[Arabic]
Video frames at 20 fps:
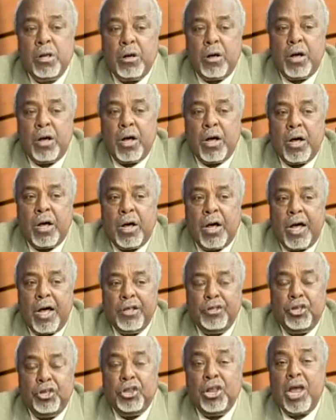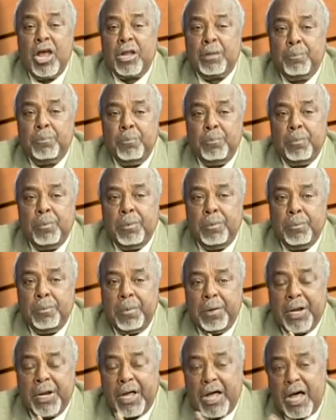آه، جينات
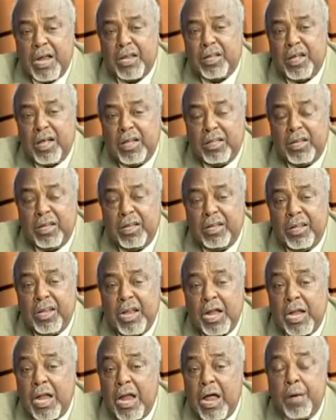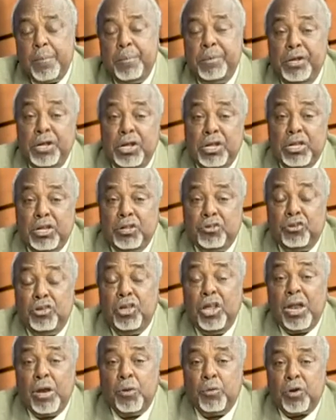من خارج هذه الجينات لا بيعيد
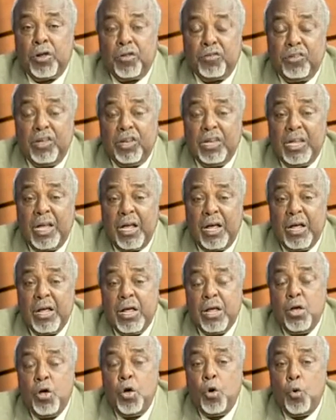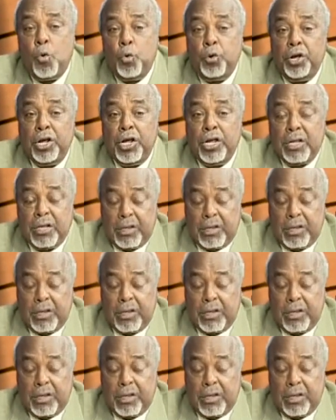تشكيل الوراثيه دي ويعيد